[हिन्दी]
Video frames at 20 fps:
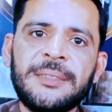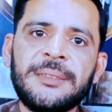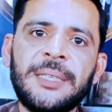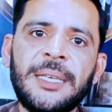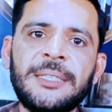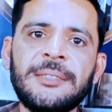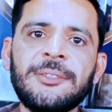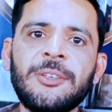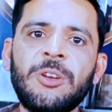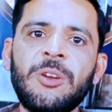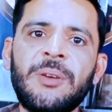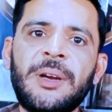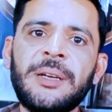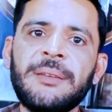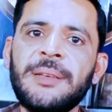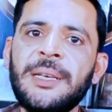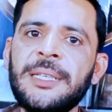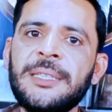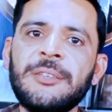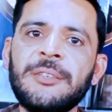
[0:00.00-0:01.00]
बाईस तेईस किलो
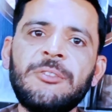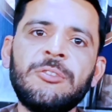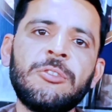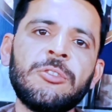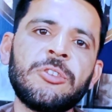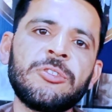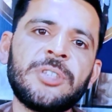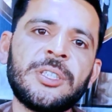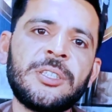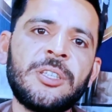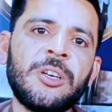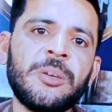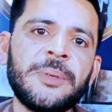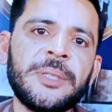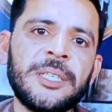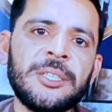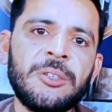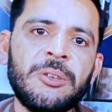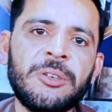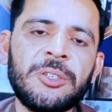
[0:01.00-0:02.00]
वाट वाले थे उनको तो सत्तर
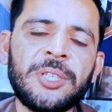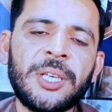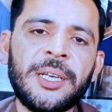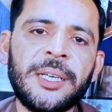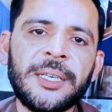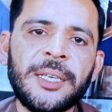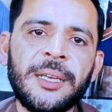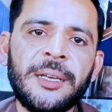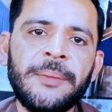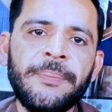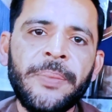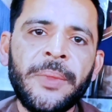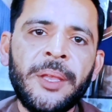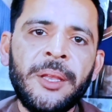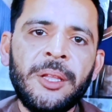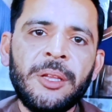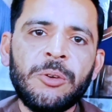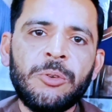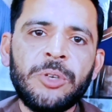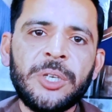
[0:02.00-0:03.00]
रुपये तक यूनिट चला गया
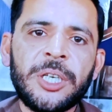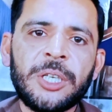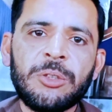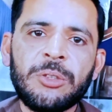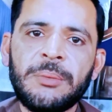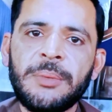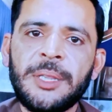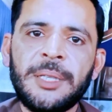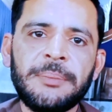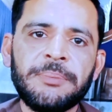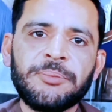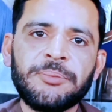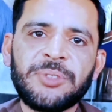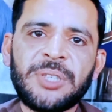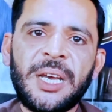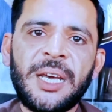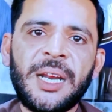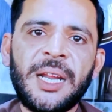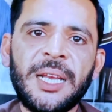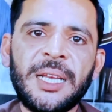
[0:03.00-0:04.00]
उनका तो मतलब
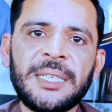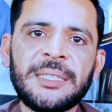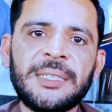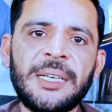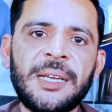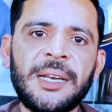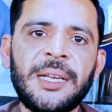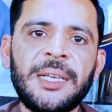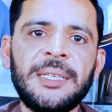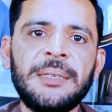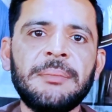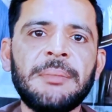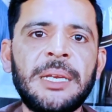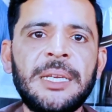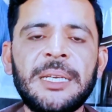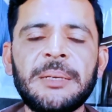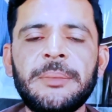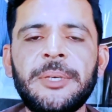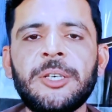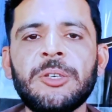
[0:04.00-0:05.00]
सारा का सारा ही
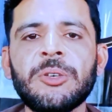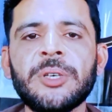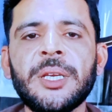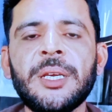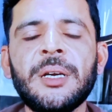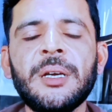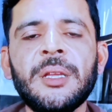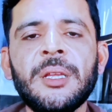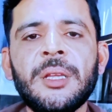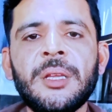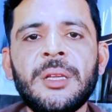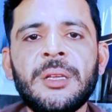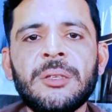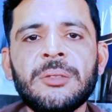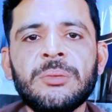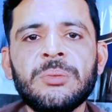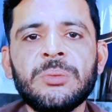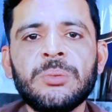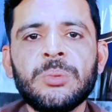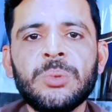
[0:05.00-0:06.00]
मलिया मेट हो गया
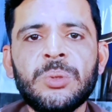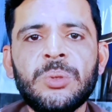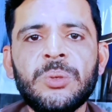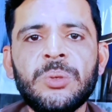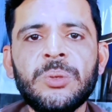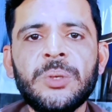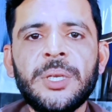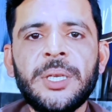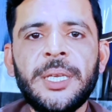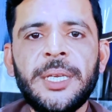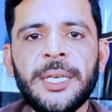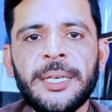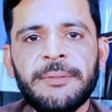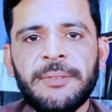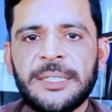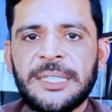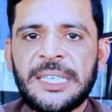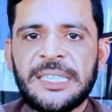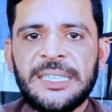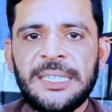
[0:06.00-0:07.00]
तो एक
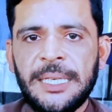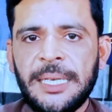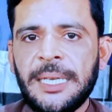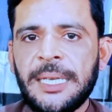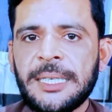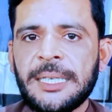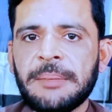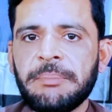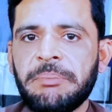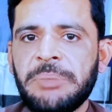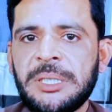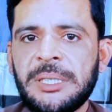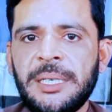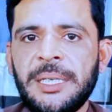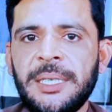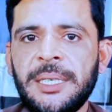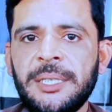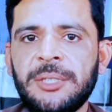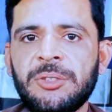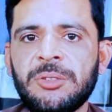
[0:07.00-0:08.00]
वजह यह है कि
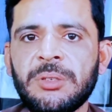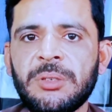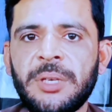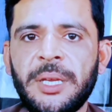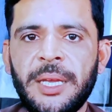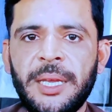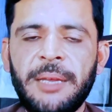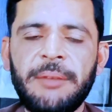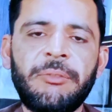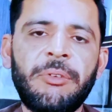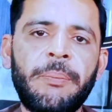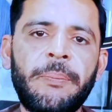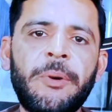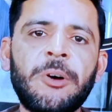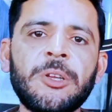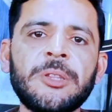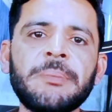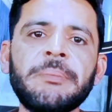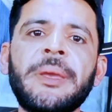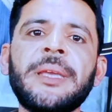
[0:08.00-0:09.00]
बिजली जो है वो
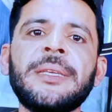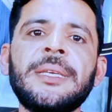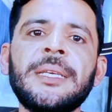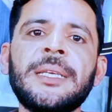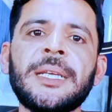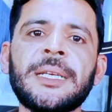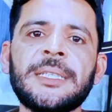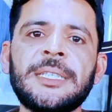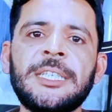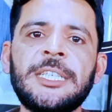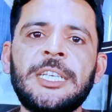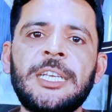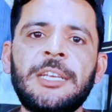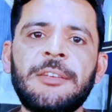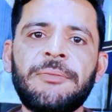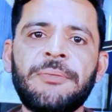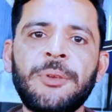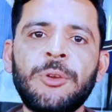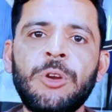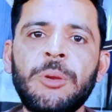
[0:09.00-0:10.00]
बहुत महंगी कर
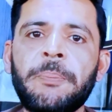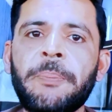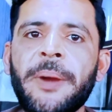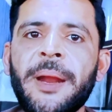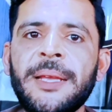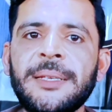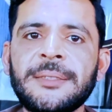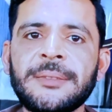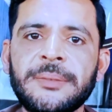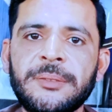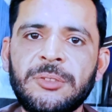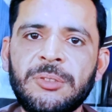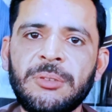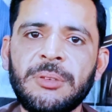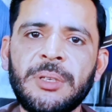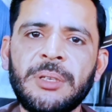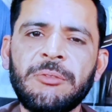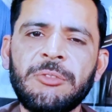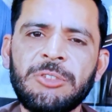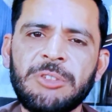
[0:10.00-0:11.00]
देगी फ्यूल प्राइस जो
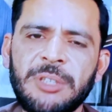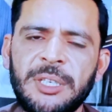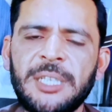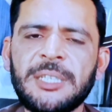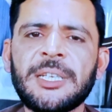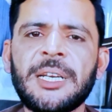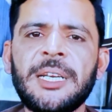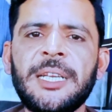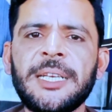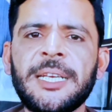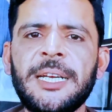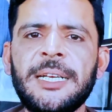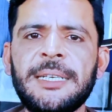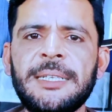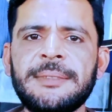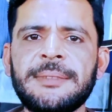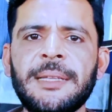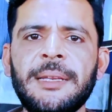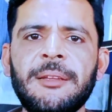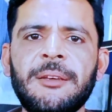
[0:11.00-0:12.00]
है ना वो इतने चले गए
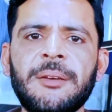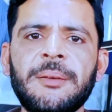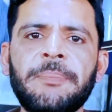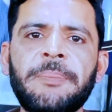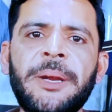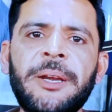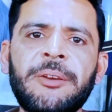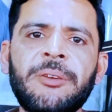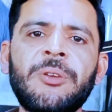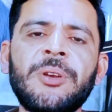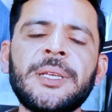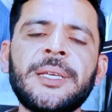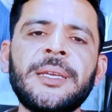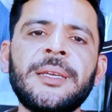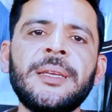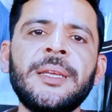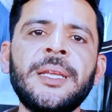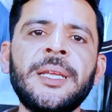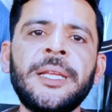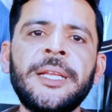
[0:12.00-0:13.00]
डीजल और पेट्रोल
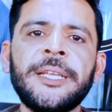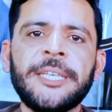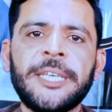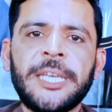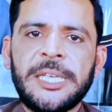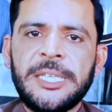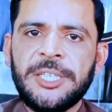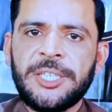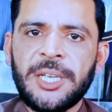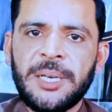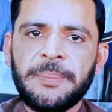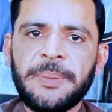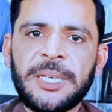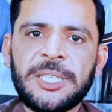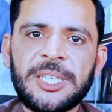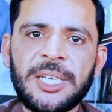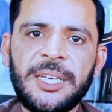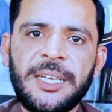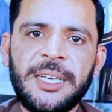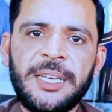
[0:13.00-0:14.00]
के कि इंजन
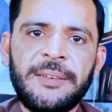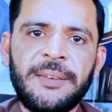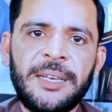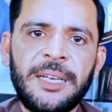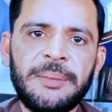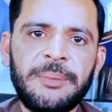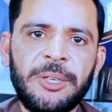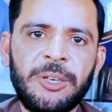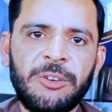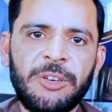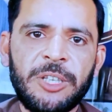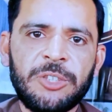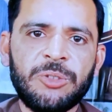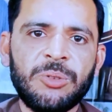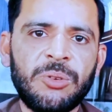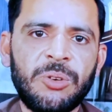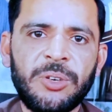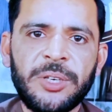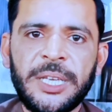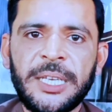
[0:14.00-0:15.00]
पर चलाने वाले भी रोना
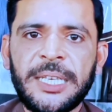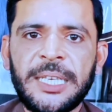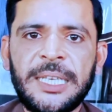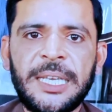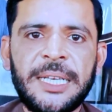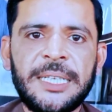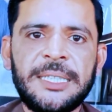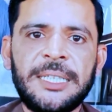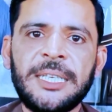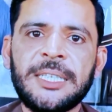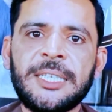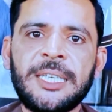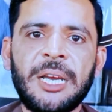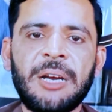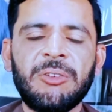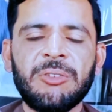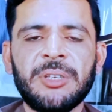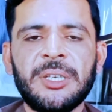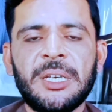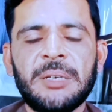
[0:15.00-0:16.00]
शुरू हो गए कि यार ये
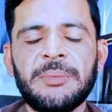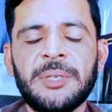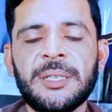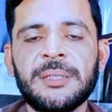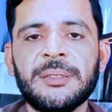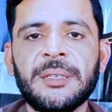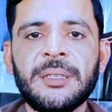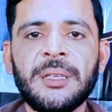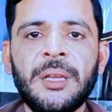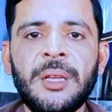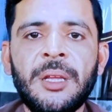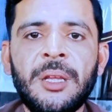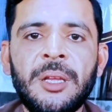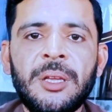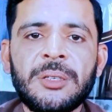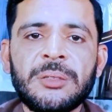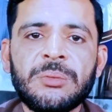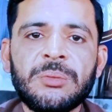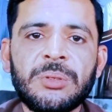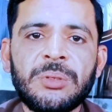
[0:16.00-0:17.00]
क्या हो गया हमारे साथ
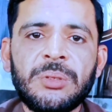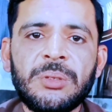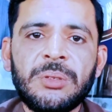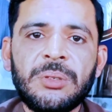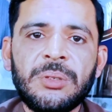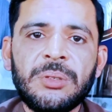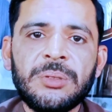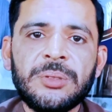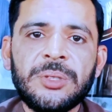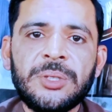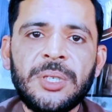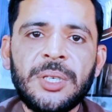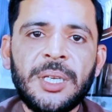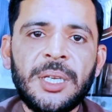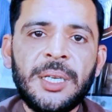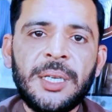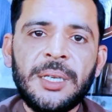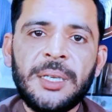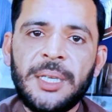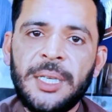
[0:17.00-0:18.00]
तो
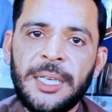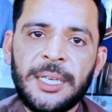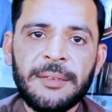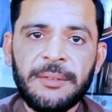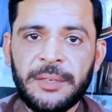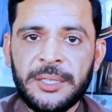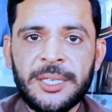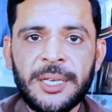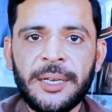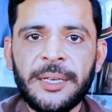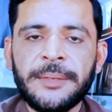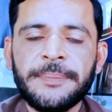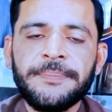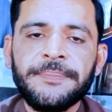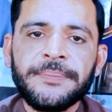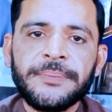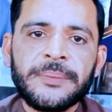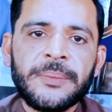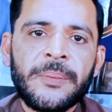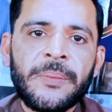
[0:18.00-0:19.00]
ये एक वजह है
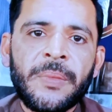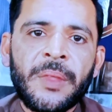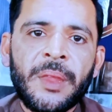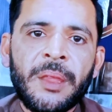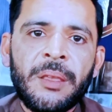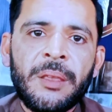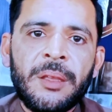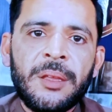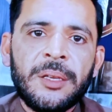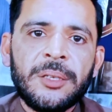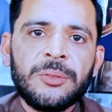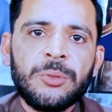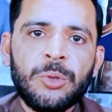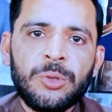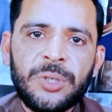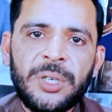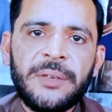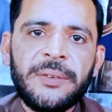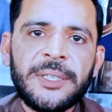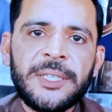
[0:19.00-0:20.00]

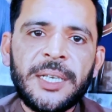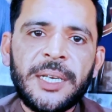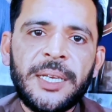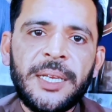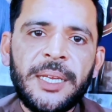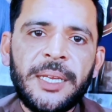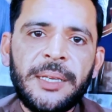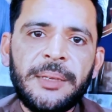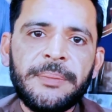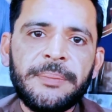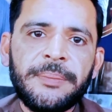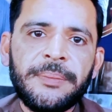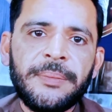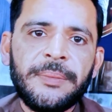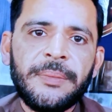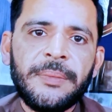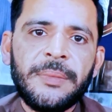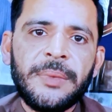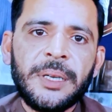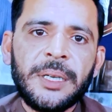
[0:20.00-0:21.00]
दूसरी वजह है
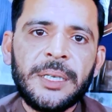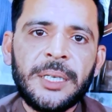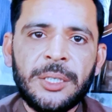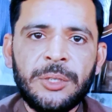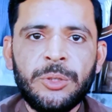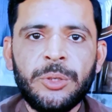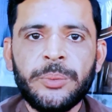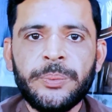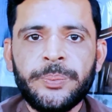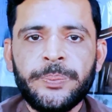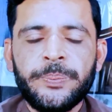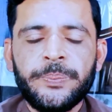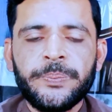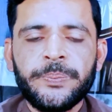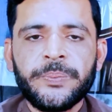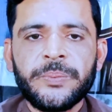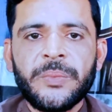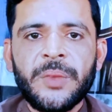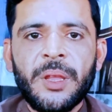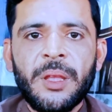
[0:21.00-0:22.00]
गंदम
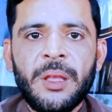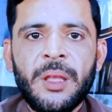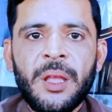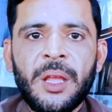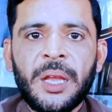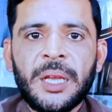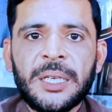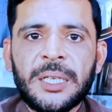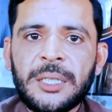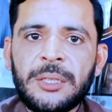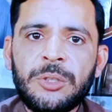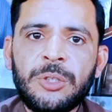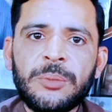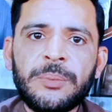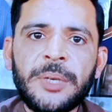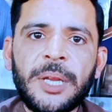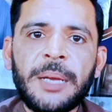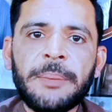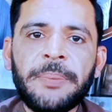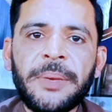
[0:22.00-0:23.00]

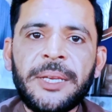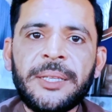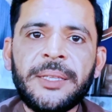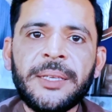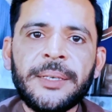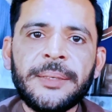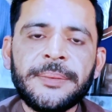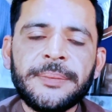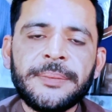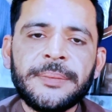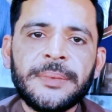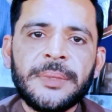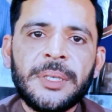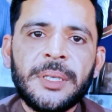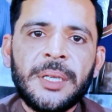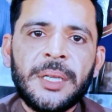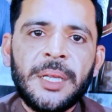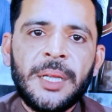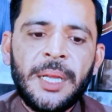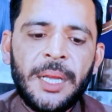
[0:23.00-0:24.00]
गंदम नापेद है
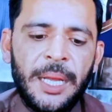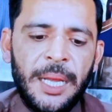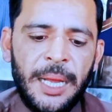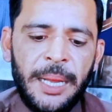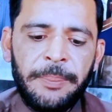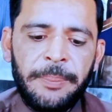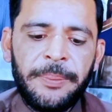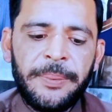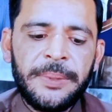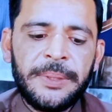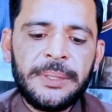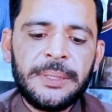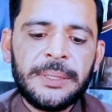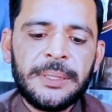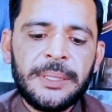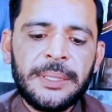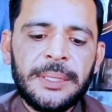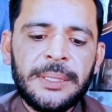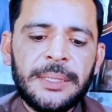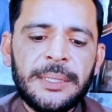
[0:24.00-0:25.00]
अब
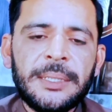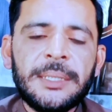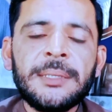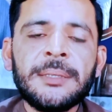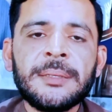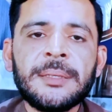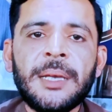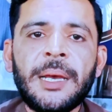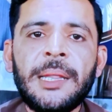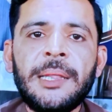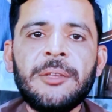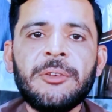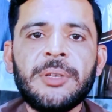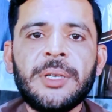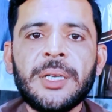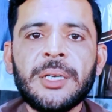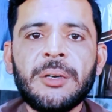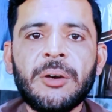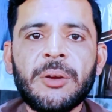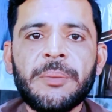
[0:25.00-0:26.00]
इस साल जो
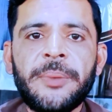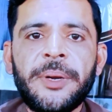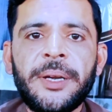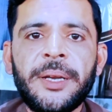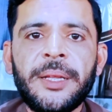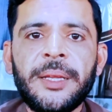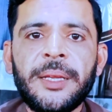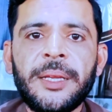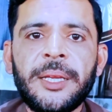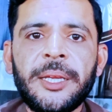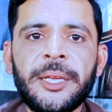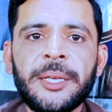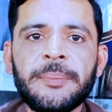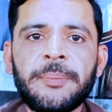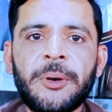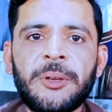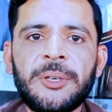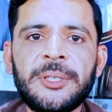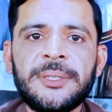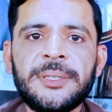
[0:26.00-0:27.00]
है ना गवर्नमेंट ने
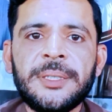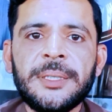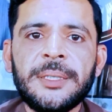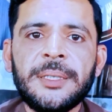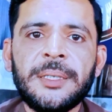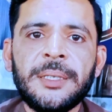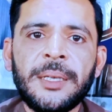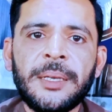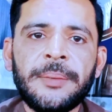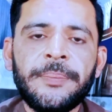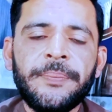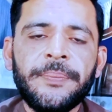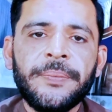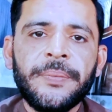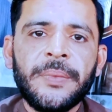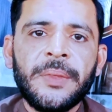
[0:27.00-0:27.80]
एक पॉलिसी की है